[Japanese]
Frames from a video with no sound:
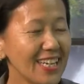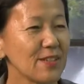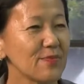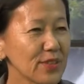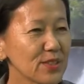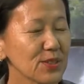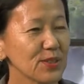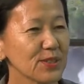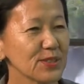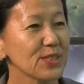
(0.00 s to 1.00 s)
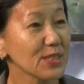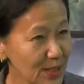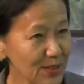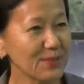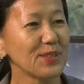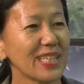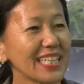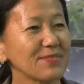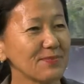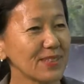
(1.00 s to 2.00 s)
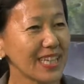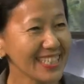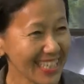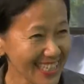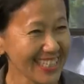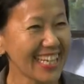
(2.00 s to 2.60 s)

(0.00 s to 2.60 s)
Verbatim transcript: たね、はい、水泳とか結構何でも結構ガンガン、